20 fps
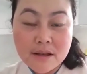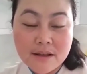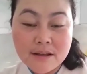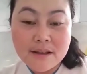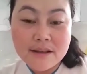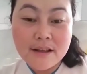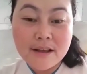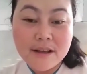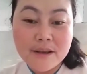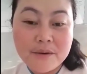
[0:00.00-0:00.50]
ng
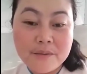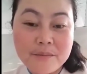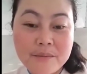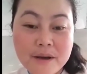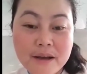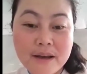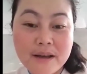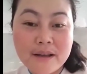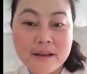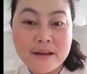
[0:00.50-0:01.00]
iyong
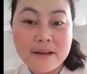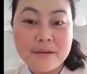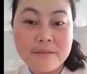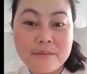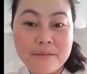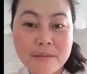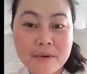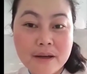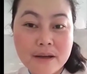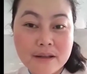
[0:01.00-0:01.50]
pangarap
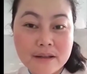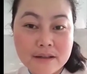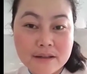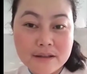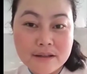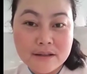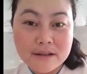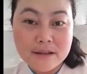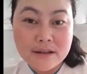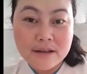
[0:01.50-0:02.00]
at
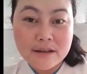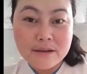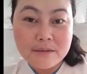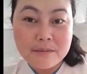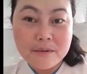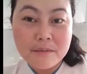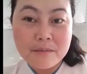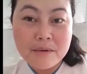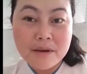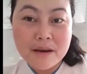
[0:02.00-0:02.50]
uh,
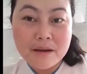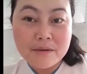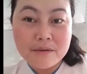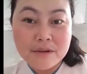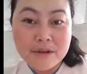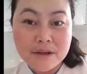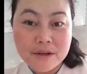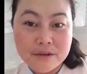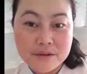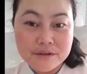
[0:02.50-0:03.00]
pagpalago ng
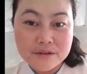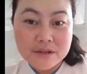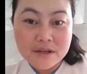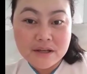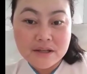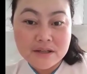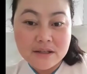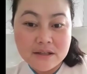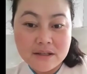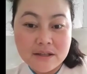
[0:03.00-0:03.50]
iyong channel.